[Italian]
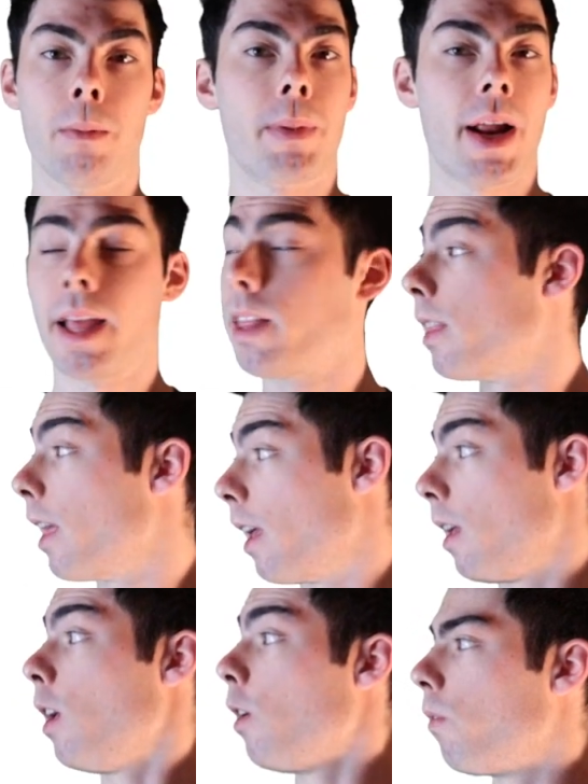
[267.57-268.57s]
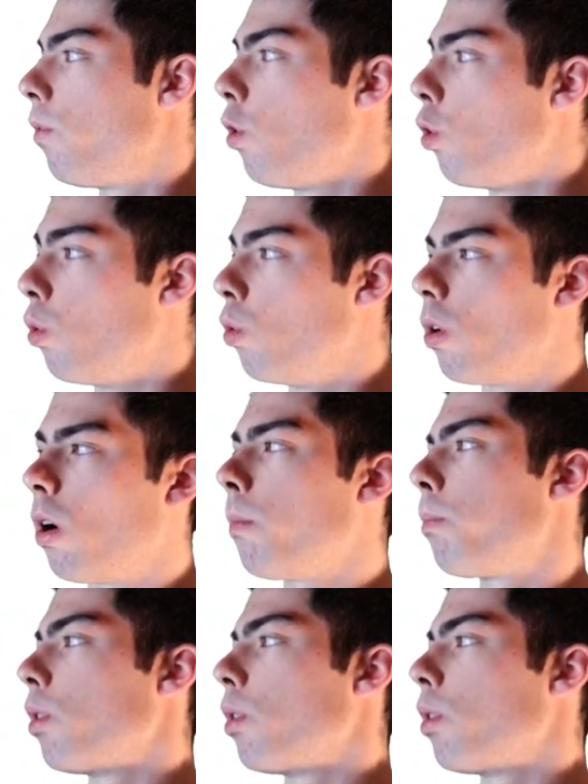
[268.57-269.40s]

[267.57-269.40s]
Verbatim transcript: prende v1,